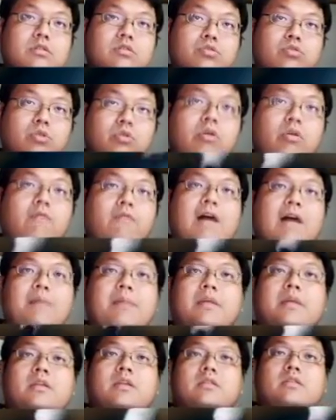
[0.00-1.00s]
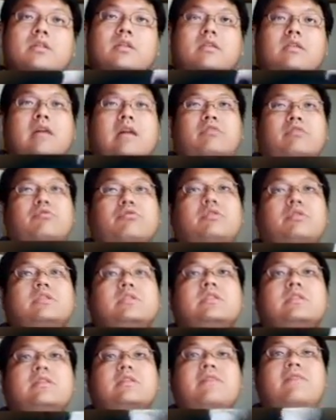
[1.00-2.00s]
所有发明的人，他都对自
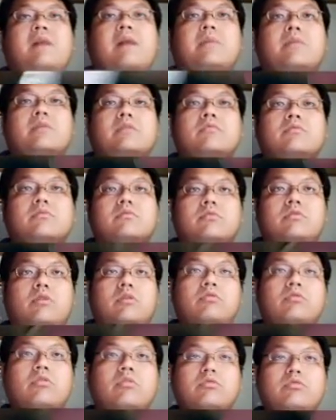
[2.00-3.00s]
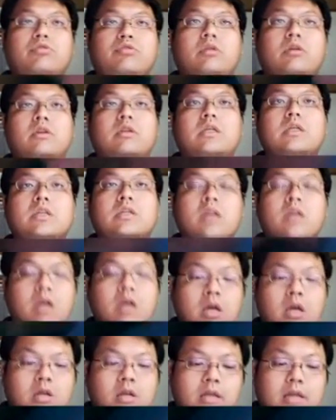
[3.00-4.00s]
己的发明物拥有权利。
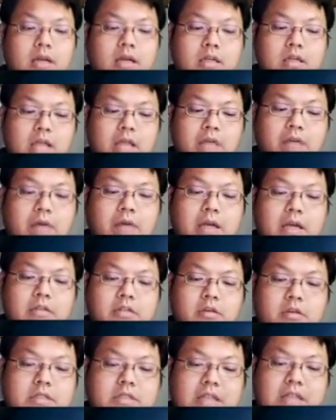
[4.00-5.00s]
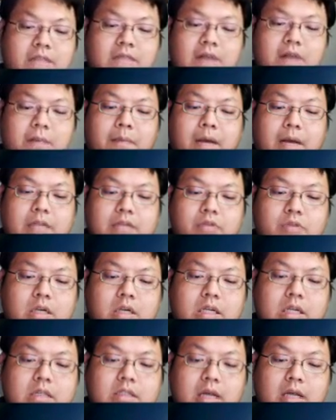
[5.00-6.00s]
那另外一种想法，把专
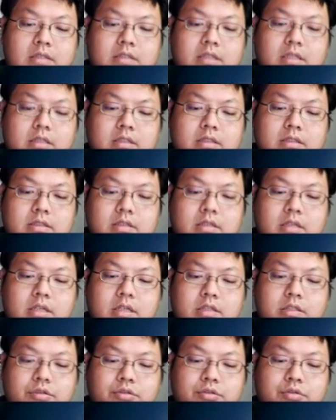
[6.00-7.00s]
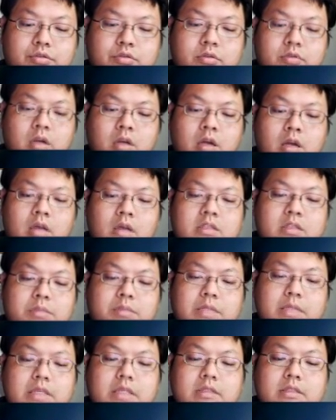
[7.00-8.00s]
利当成是特许，什
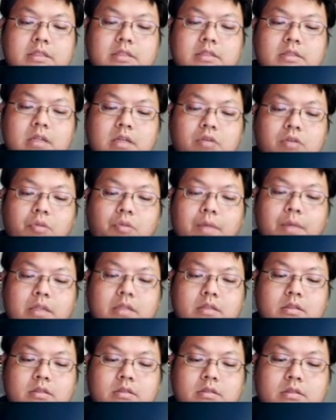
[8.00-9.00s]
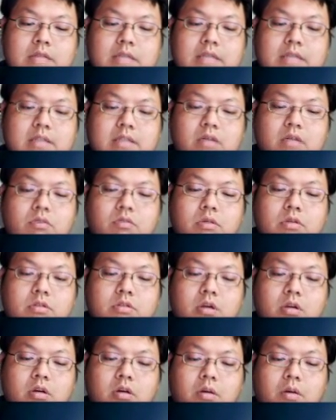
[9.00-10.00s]
么意思呢？我们在生活
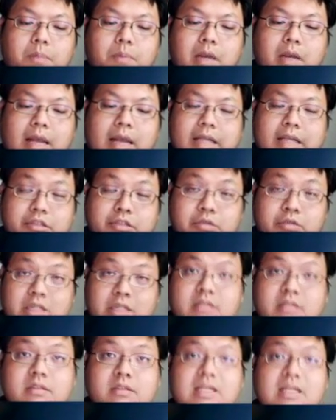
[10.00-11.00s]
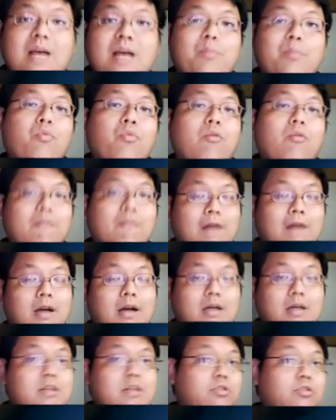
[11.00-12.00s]
中哈，本来就一直在模仿
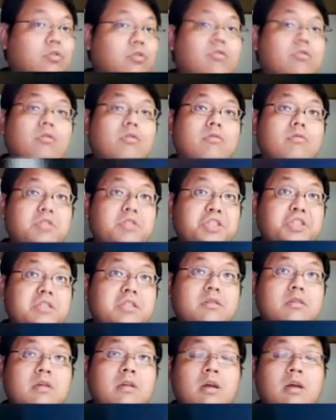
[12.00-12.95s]
各种东西，